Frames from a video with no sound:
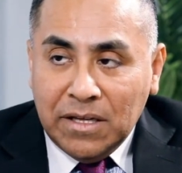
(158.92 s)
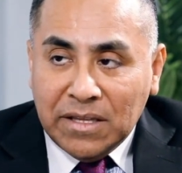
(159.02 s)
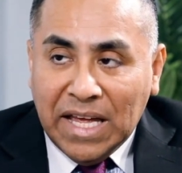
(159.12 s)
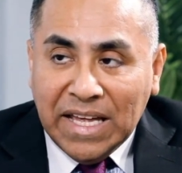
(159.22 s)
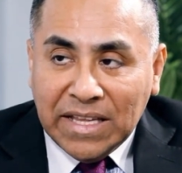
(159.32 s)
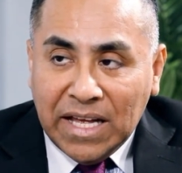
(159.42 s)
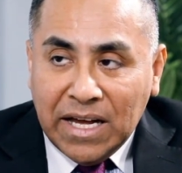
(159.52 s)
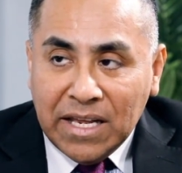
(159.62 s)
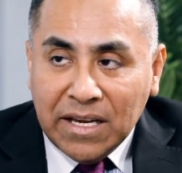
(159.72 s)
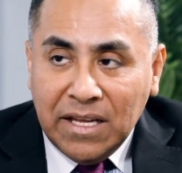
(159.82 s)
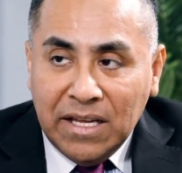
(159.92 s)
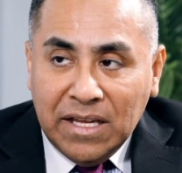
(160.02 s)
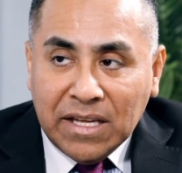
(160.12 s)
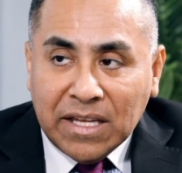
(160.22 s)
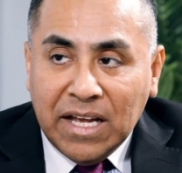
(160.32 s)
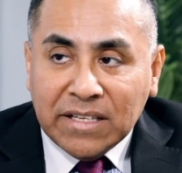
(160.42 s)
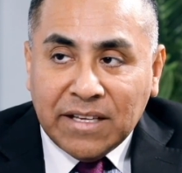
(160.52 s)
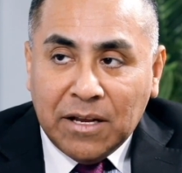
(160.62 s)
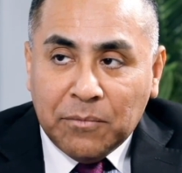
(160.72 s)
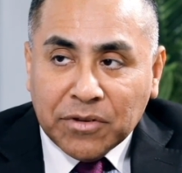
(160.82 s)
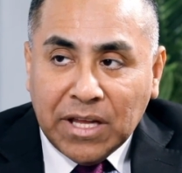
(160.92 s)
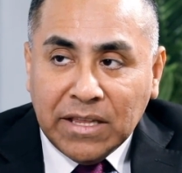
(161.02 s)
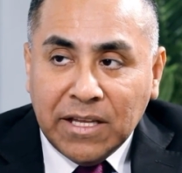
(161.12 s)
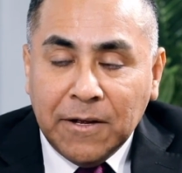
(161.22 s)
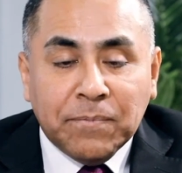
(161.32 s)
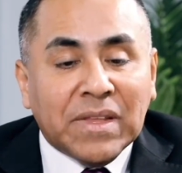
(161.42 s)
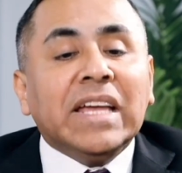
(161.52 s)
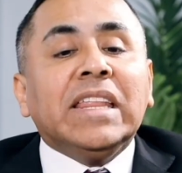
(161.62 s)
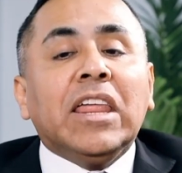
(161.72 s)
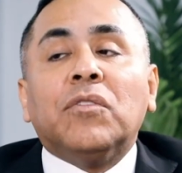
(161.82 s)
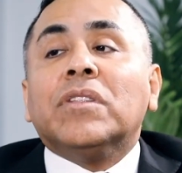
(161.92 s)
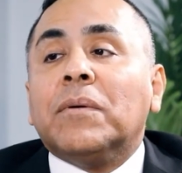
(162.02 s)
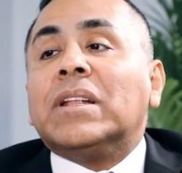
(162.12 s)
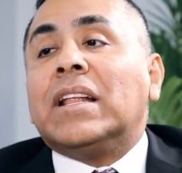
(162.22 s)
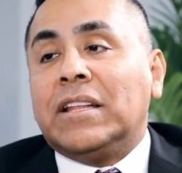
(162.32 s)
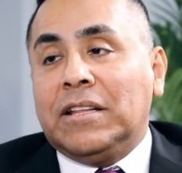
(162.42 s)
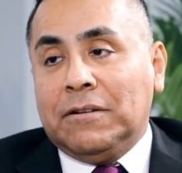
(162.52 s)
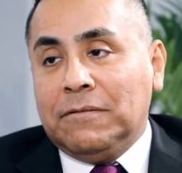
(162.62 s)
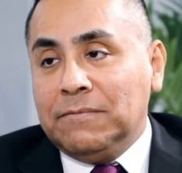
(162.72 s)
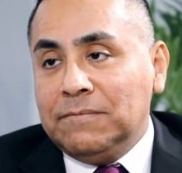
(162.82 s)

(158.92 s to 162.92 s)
de indagar quién es el aportante y de dónde viene el dinero.